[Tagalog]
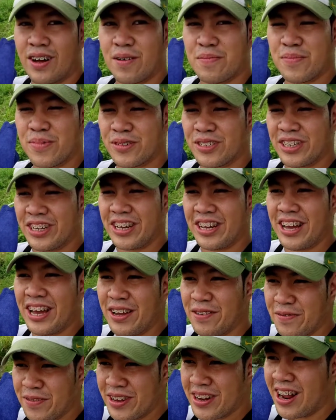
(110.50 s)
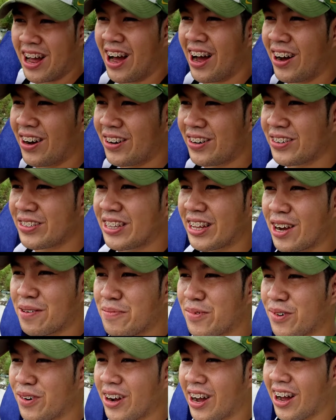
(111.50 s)
Opo, si Avin Hao,
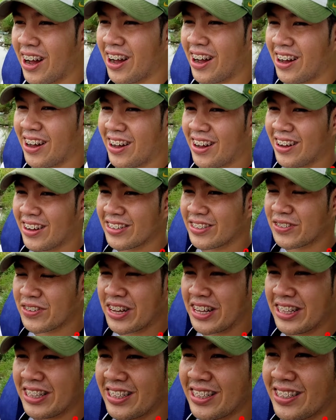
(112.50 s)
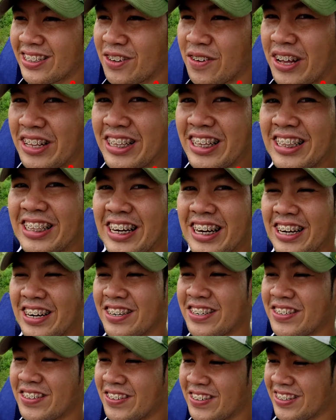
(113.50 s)
Tagabuga, 23
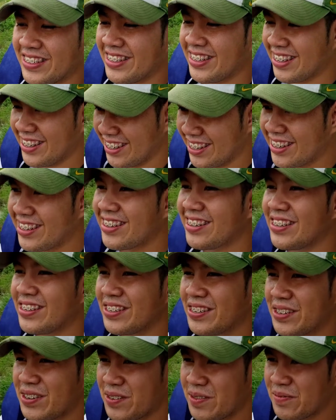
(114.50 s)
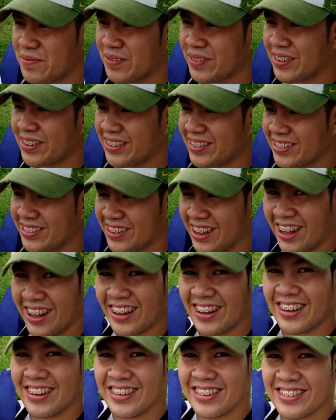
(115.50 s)
years old. Ayan.
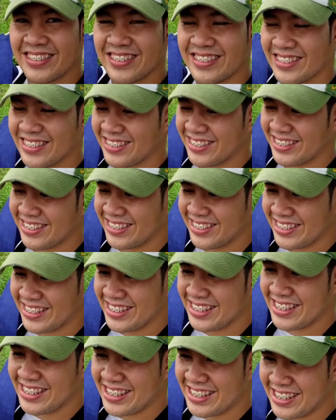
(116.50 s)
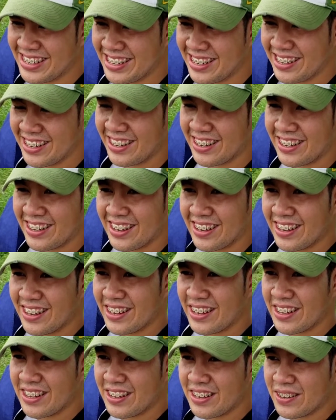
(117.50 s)
Pare, ilang taong ka na nagmumotor?
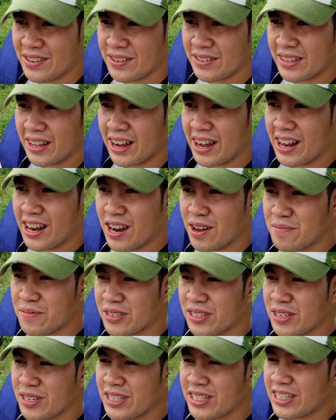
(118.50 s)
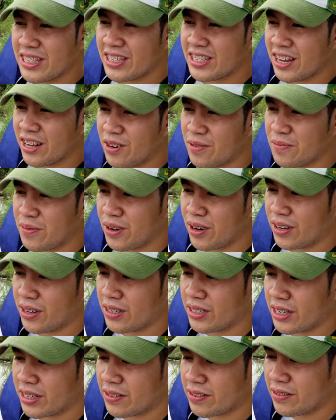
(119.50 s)
Tagal na po, since ano po,
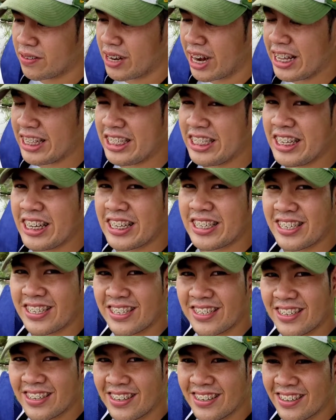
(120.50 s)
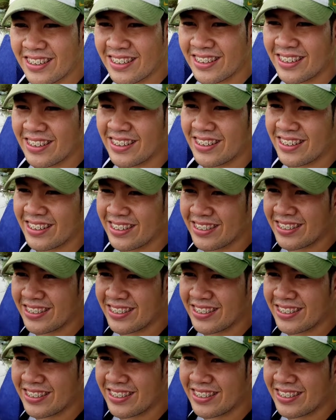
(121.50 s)
grade 6. Grade